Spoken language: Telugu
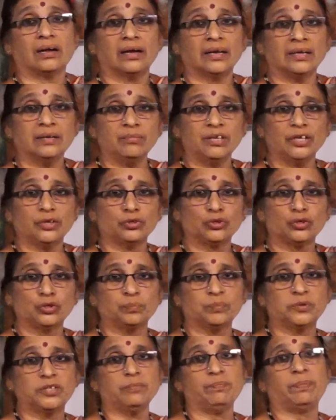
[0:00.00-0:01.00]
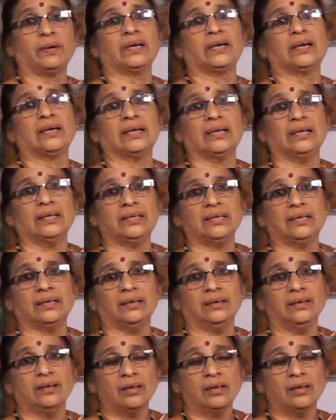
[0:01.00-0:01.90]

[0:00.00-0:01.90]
అని మీరు తృప్తి పడడానికి